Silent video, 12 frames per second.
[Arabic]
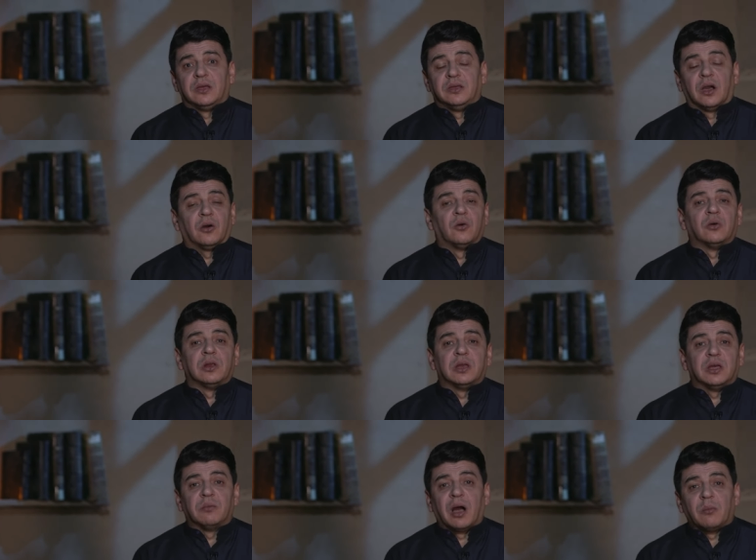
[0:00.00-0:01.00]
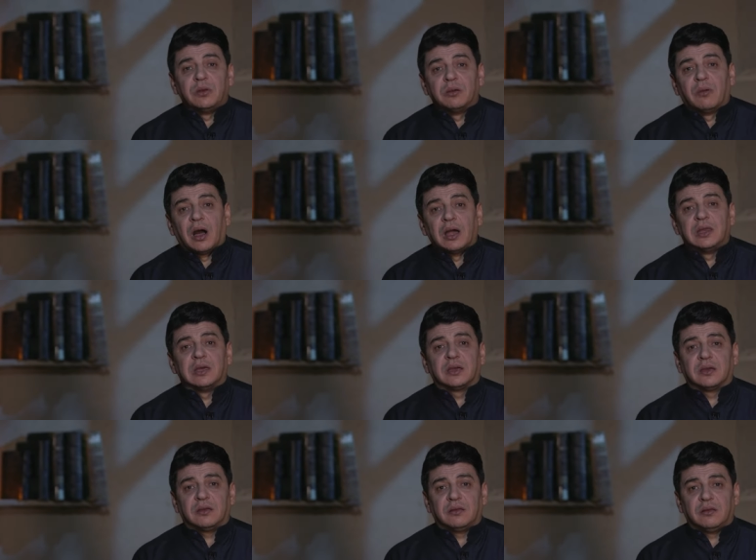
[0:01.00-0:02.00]
يقول الإمام
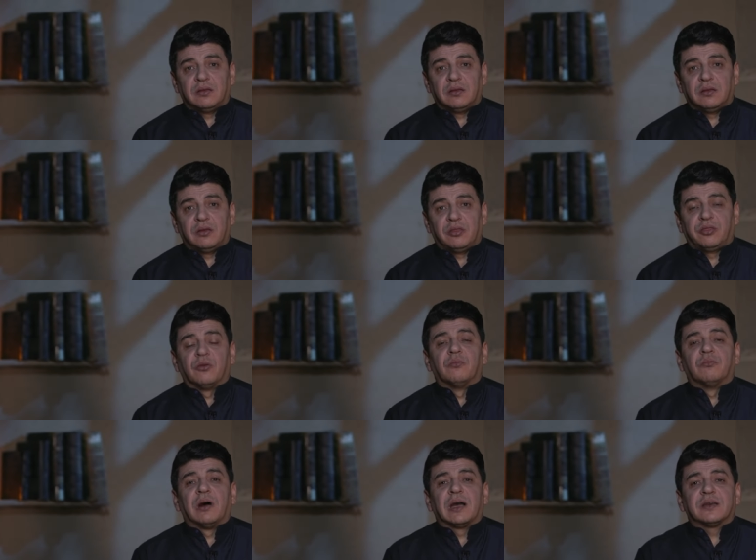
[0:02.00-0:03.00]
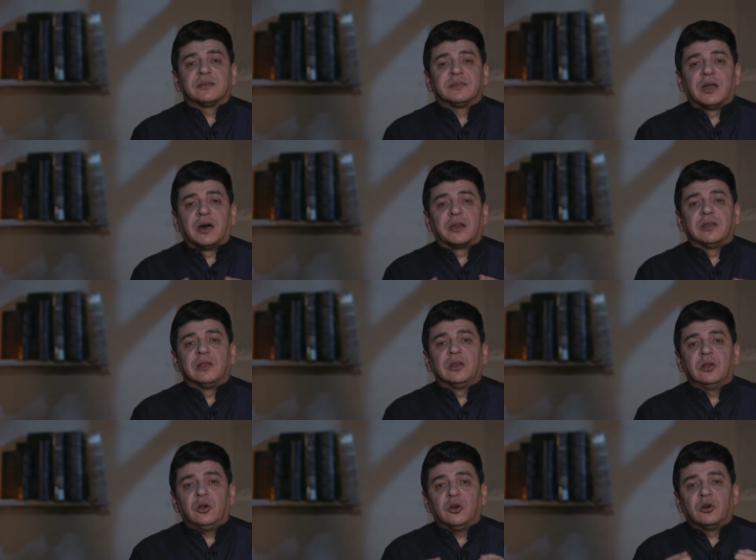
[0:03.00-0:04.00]
لمالك ثم اختر
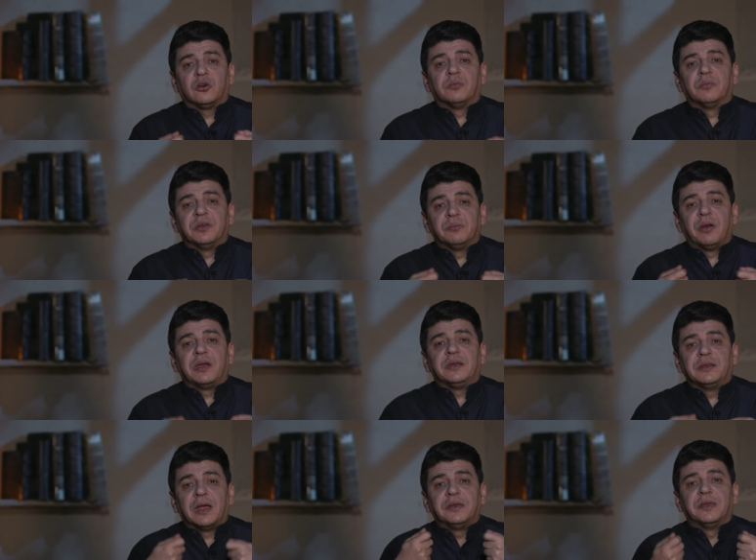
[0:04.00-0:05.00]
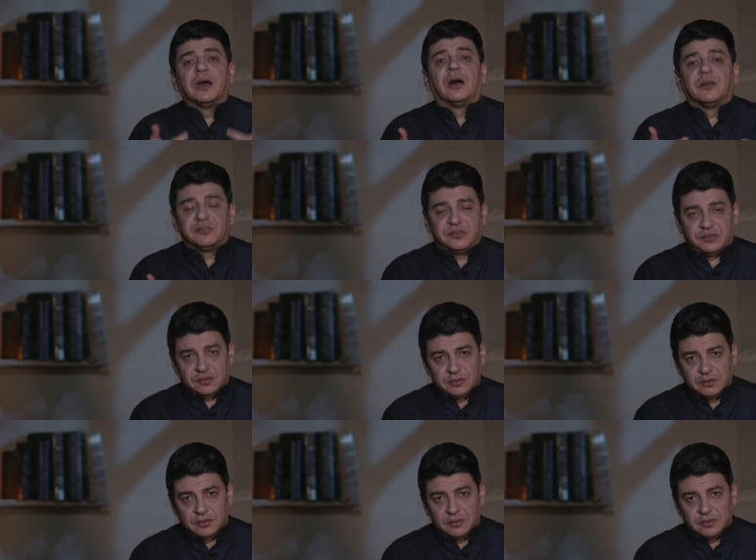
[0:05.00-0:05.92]
للحكم بين الناس